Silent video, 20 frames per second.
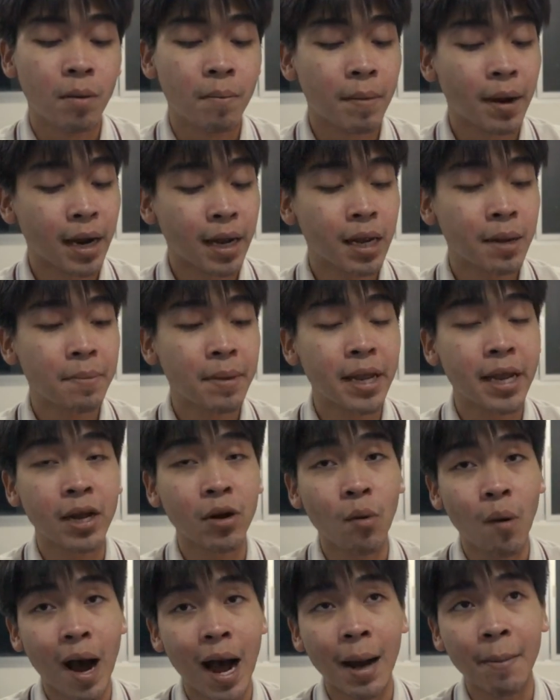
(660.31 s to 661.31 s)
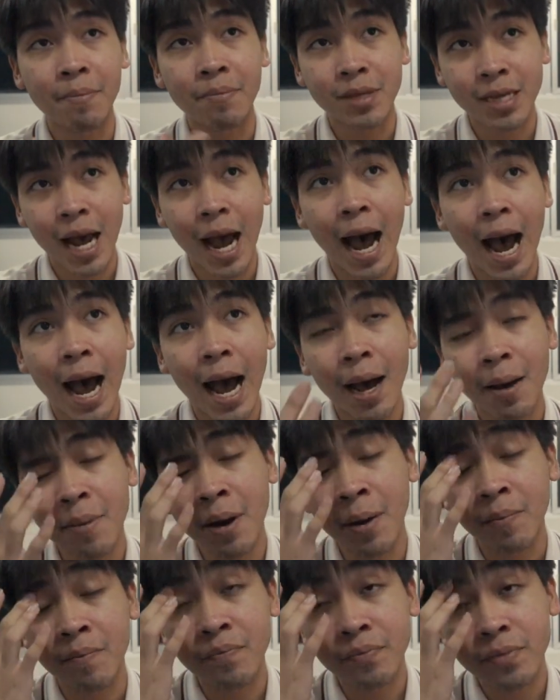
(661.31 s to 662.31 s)
มันก็จะมีความช้าแบ
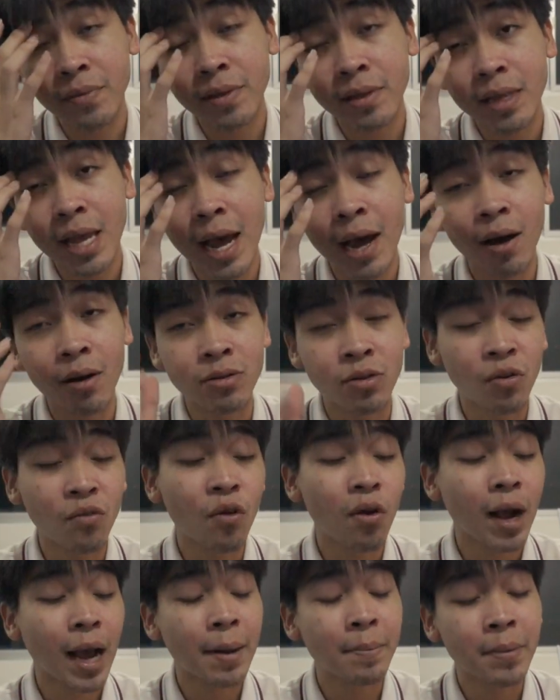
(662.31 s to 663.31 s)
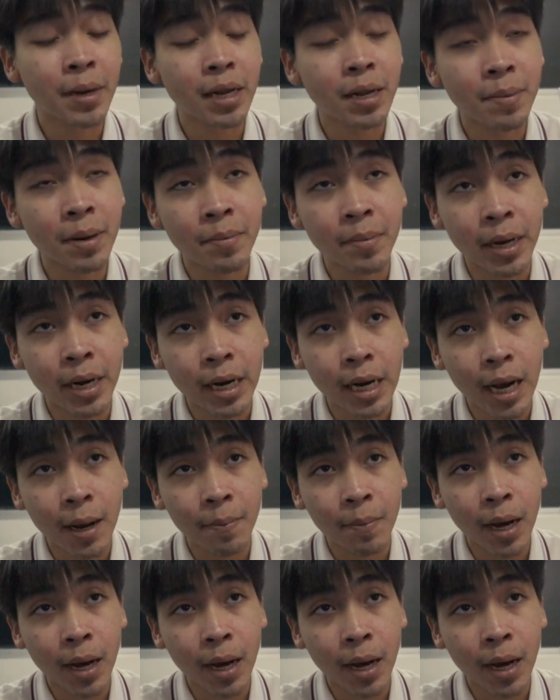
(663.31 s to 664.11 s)
บถ้าออโต้โฟกัสมันก็จะเป็นเหมือนกับ